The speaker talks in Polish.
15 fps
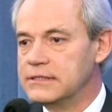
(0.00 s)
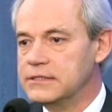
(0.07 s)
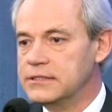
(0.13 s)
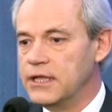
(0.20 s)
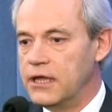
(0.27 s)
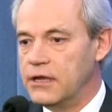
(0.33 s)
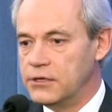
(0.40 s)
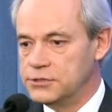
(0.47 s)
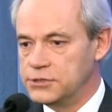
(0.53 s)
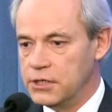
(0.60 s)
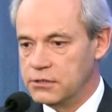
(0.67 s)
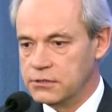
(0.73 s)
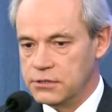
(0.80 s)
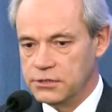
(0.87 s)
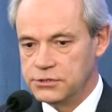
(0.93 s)
nie
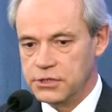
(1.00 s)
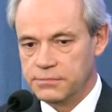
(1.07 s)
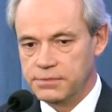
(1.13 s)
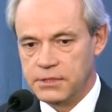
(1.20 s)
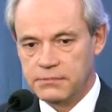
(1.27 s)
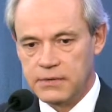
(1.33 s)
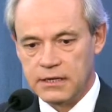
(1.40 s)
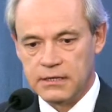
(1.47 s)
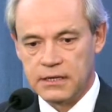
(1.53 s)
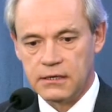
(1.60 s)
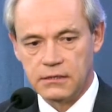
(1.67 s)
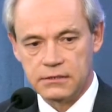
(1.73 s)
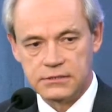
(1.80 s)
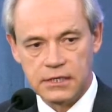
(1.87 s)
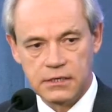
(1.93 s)
osiągnąć
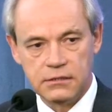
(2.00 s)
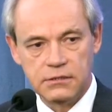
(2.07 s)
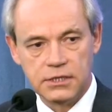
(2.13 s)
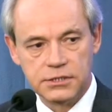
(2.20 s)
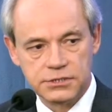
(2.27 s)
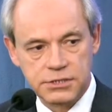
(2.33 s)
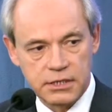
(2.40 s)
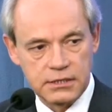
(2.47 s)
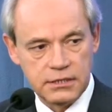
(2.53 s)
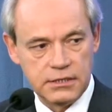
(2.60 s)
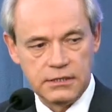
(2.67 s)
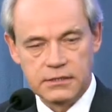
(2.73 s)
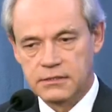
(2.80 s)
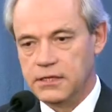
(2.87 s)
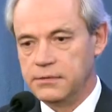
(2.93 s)
optymalnego celu,
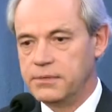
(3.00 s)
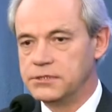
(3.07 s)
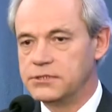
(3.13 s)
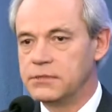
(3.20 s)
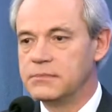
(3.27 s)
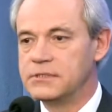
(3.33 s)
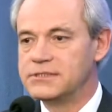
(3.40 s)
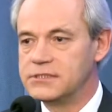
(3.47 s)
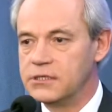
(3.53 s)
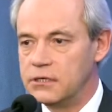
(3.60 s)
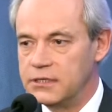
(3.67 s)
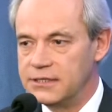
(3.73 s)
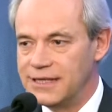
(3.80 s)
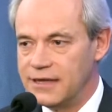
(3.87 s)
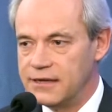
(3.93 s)
jeżeli nie będziemy
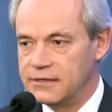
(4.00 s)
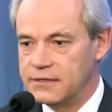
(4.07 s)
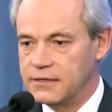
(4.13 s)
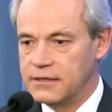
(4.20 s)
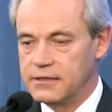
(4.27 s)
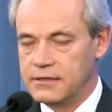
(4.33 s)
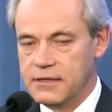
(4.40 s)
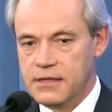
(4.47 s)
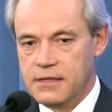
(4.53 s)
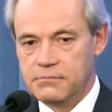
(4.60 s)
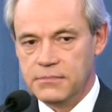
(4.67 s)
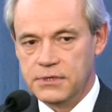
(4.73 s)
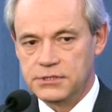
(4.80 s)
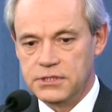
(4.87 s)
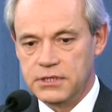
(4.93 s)
solidarnie
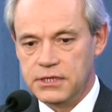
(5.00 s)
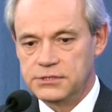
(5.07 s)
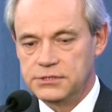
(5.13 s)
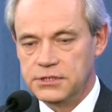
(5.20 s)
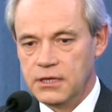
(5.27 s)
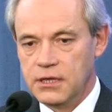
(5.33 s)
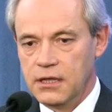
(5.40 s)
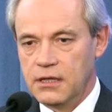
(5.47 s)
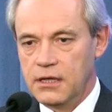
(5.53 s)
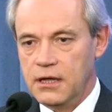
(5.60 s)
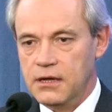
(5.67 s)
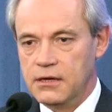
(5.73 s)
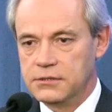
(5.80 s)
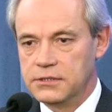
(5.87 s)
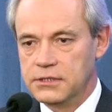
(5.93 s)
myśleć
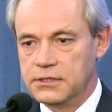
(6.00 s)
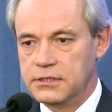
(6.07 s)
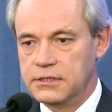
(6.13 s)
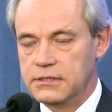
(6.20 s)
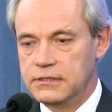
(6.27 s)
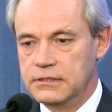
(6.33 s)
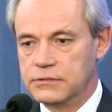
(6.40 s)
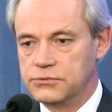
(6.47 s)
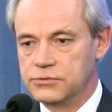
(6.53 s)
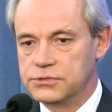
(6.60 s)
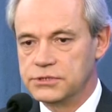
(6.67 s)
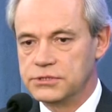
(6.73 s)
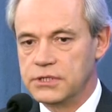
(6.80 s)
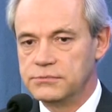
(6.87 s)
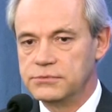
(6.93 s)
o tych,
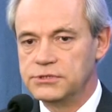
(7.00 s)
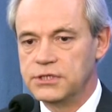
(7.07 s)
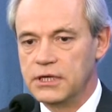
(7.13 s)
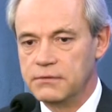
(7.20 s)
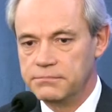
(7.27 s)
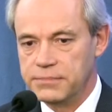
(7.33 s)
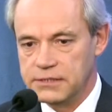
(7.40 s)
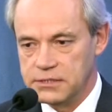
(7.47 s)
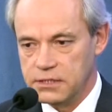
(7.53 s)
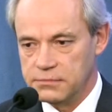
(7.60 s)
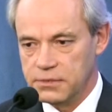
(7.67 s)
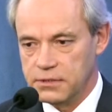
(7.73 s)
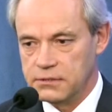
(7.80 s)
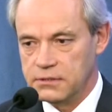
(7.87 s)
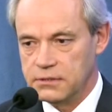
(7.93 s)
którzy są dzisiaj
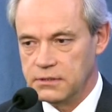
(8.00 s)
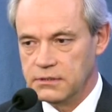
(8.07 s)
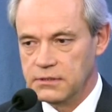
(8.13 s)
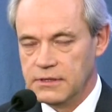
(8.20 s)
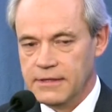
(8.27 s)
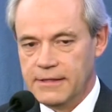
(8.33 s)
bezrobotni.